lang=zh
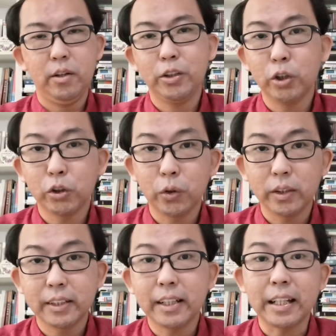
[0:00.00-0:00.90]
换句话
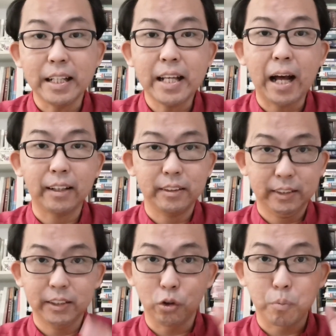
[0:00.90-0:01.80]
说，以利亚呢
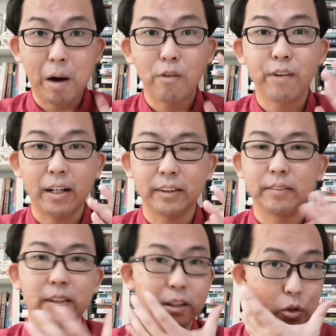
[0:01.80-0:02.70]
是有毛发的，
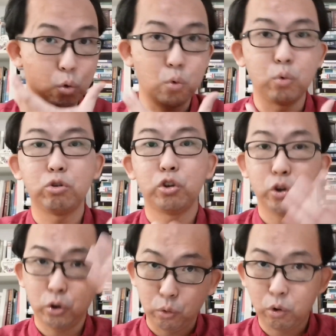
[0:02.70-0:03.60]
可能有胡
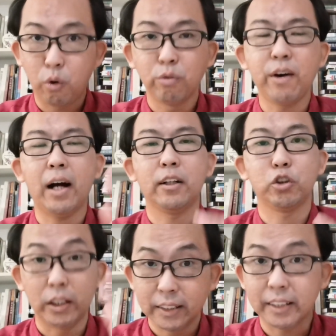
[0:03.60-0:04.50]
须、有头发，
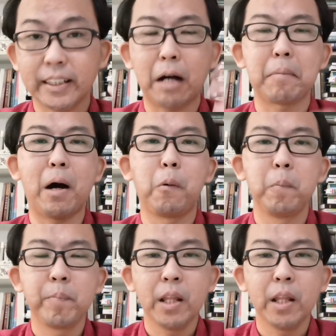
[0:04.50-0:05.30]
全长毛。